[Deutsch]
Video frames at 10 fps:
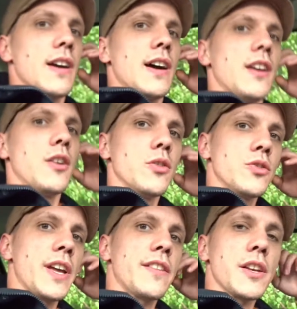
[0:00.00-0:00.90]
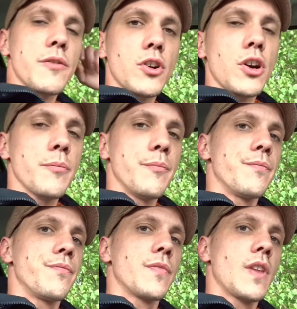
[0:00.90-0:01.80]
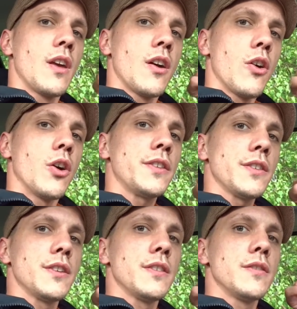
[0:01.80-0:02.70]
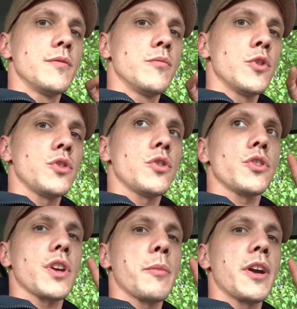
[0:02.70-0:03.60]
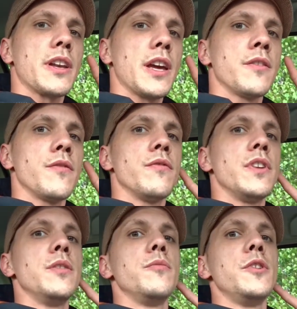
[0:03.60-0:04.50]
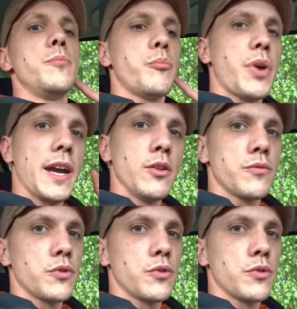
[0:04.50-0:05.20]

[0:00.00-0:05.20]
Hallo und herzlich willkommen. Heute möchte ich euch einmal erklären, wie die Peilung